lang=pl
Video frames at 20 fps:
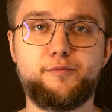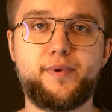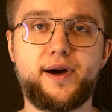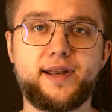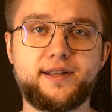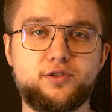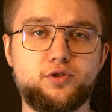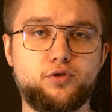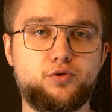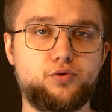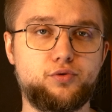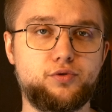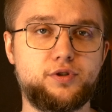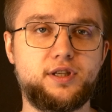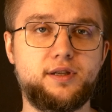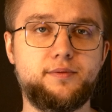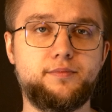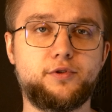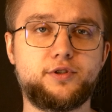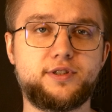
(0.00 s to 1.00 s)
bardzo
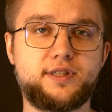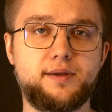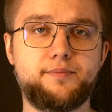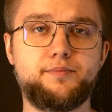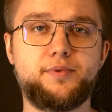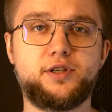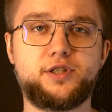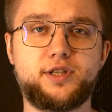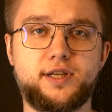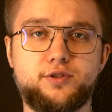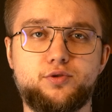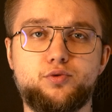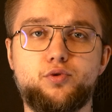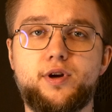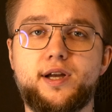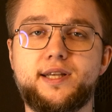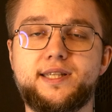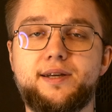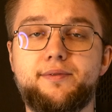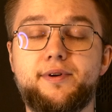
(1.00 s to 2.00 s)
krótkim odstępie czasu
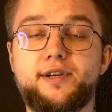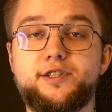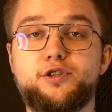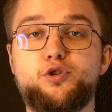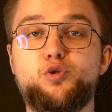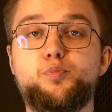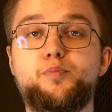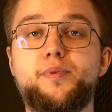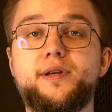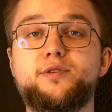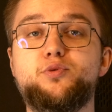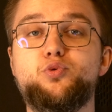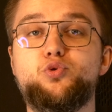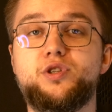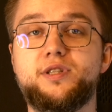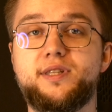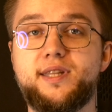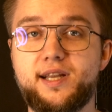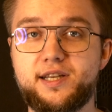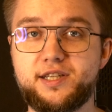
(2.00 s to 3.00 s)
okazała się
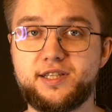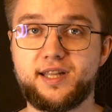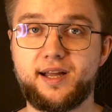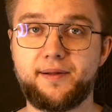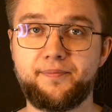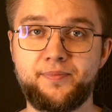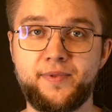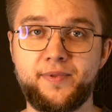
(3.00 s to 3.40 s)
bezużyteczna.